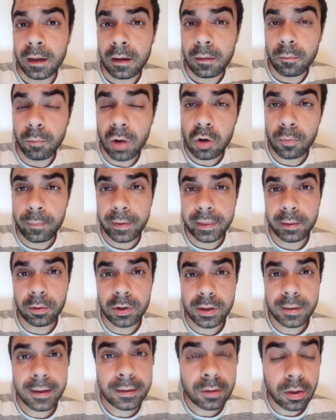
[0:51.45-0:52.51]
Bueno, empecemos
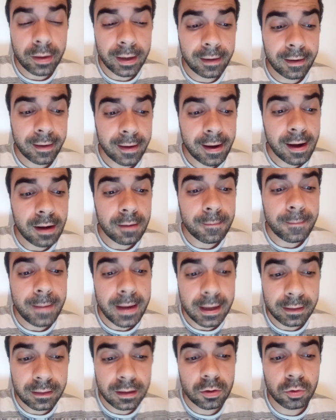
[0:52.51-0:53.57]
hablando del Real
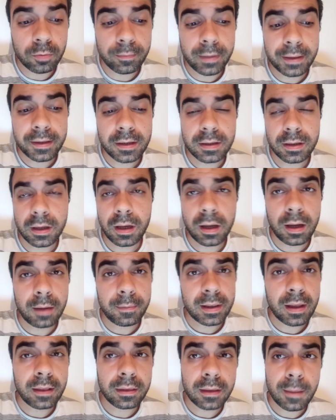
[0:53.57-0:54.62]
Betis, un Betis que
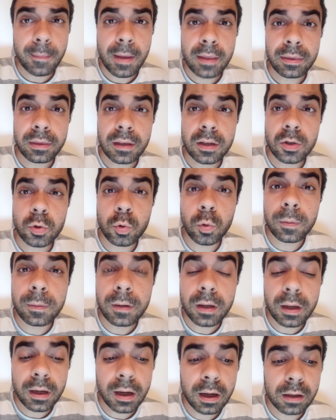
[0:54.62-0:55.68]
evidentemente
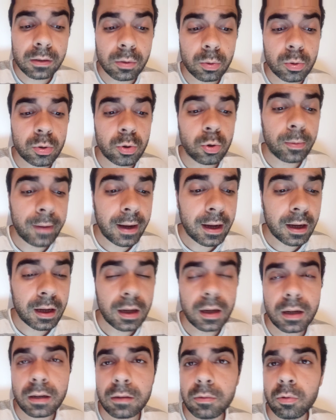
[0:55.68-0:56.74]
sufrirá con su
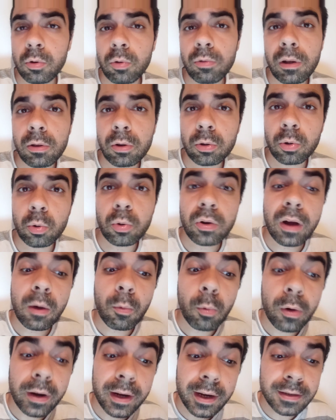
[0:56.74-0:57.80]
baja, un jugador con una
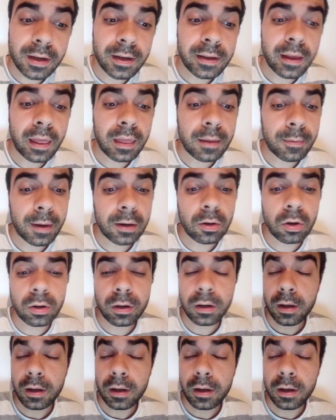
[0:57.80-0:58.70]
buena salida de balón,